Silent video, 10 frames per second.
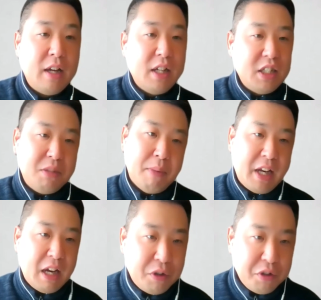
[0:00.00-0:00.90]
締まり
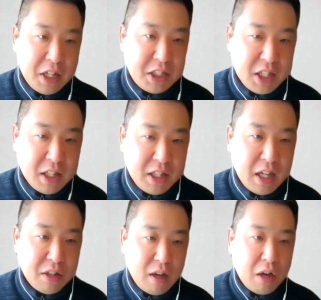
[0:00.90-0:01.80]
が悪くなっちゃった
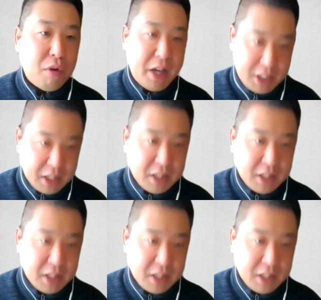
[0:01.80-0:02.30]
とか壊れちゃっ